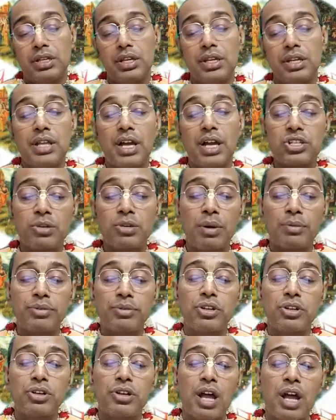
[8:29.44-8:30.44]
সেই
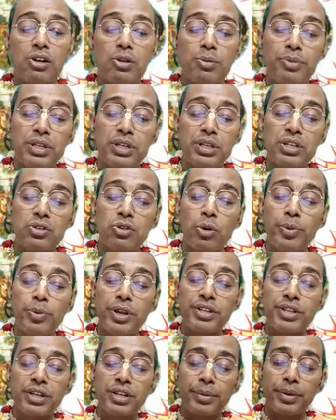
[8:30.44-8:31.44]
দাস্যভাবটা যখন আরো বেশি
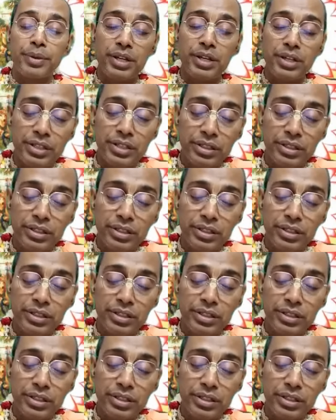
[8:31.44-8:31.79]
গভীরে যাবে